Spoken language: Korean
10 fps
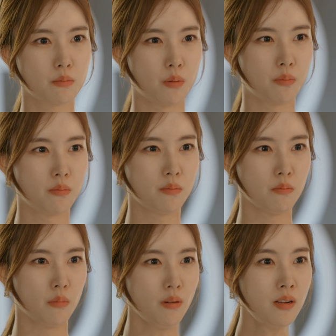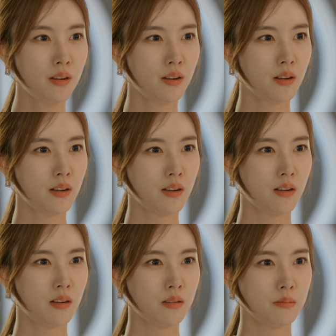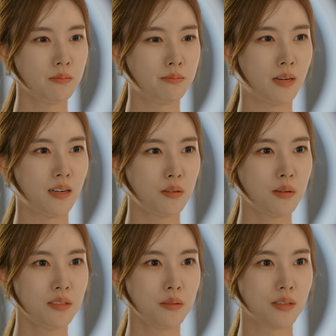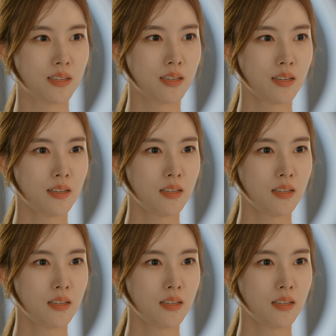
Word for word: 거. 뭐? 말도 안 돼.